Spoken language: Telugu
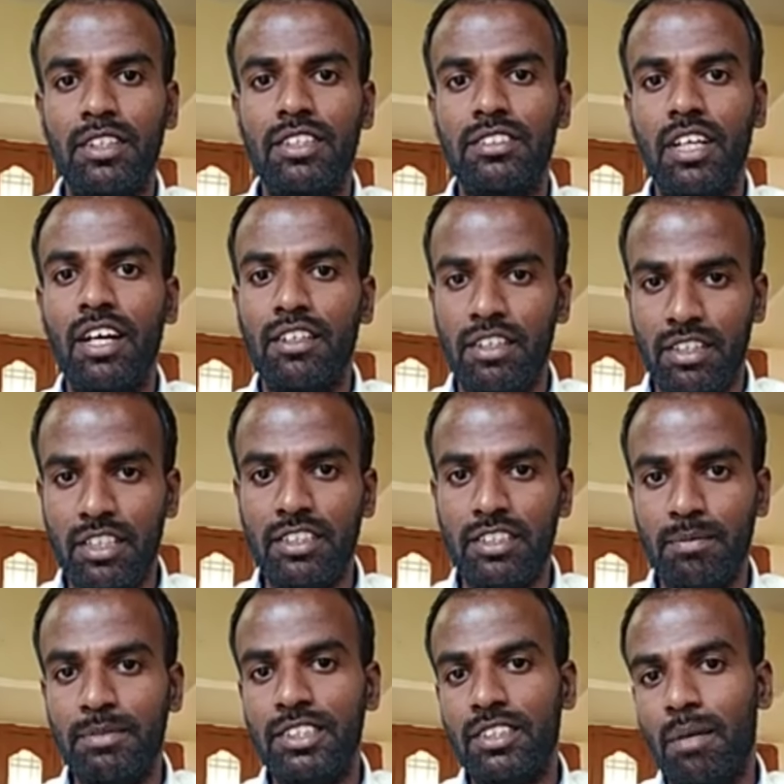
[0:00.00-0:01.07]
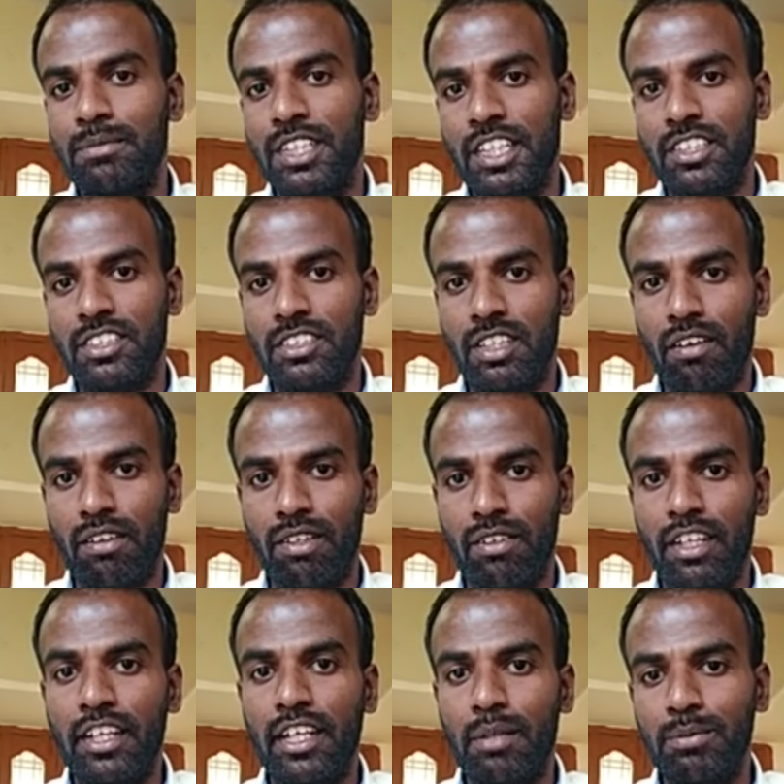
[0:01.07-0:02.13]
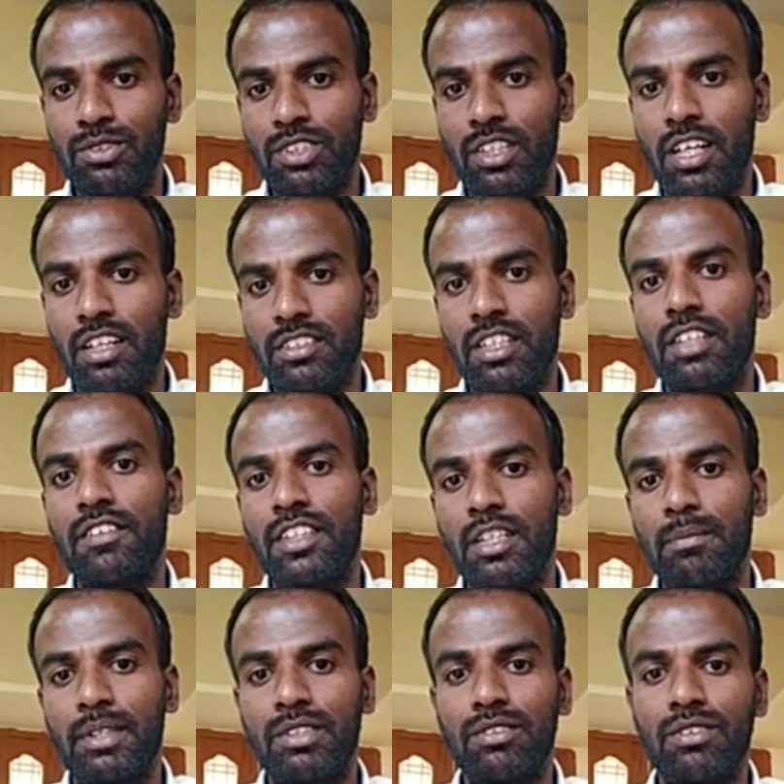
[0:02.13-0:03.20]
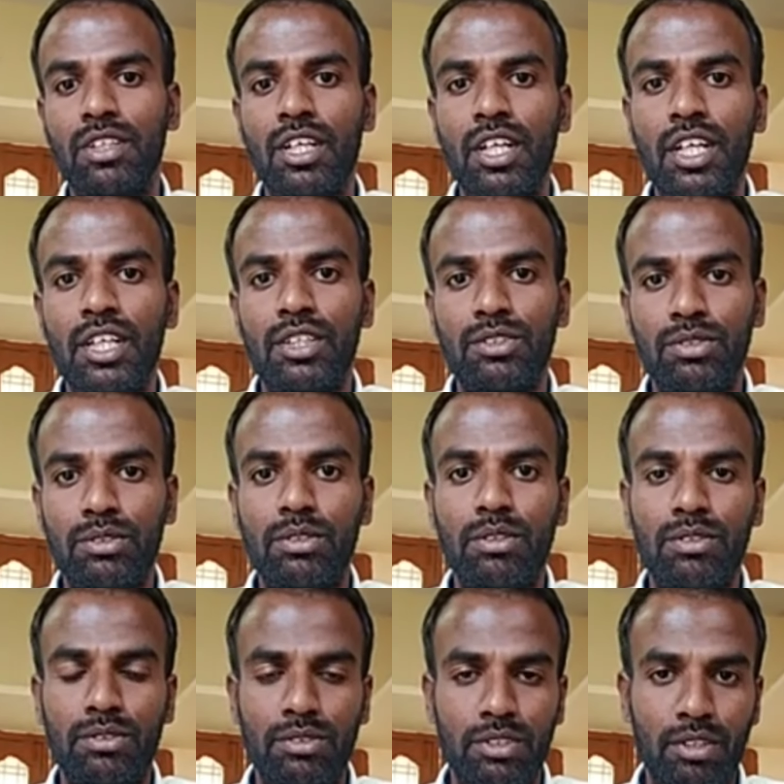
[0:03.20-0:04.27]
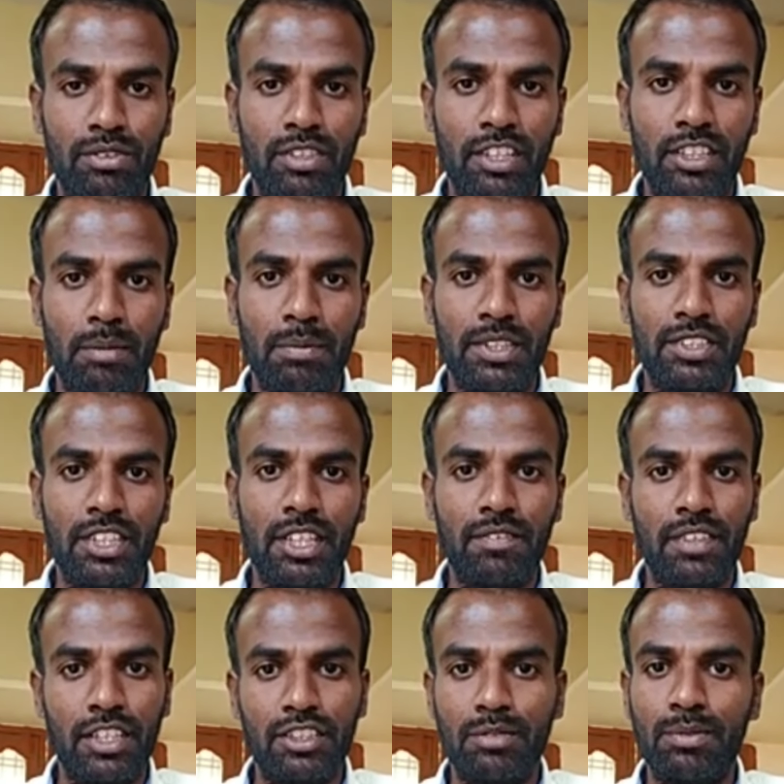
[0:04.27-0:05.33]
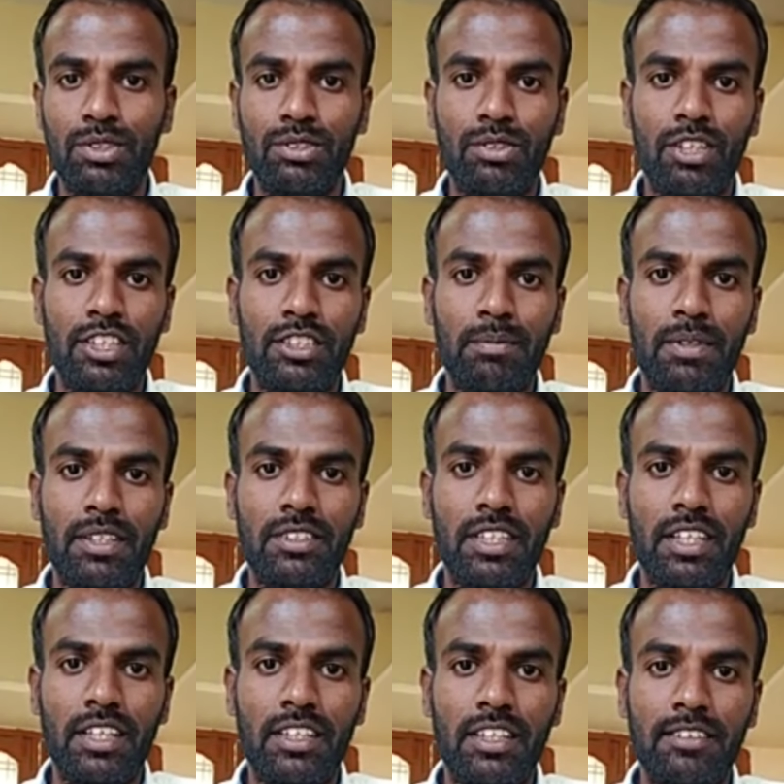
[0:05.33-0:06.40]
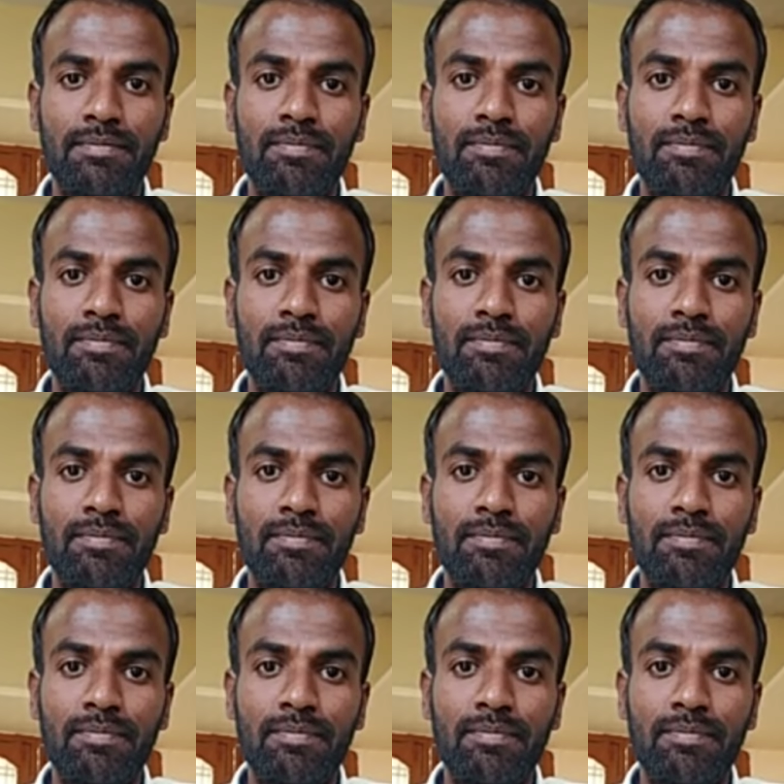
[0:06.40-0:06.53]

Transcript: సార్ ఇంత సబ్జెక్ట్ ఇచ్చిన తర్వాత కూడా ఏ ఏ పుస్తకాలు చదివితే మీకు యూజ్ యూజ్ అవుతుందని చెప్పేసి రిఫరెన్స్ బుక్స్ కూడా చెప్పడం జరిగింది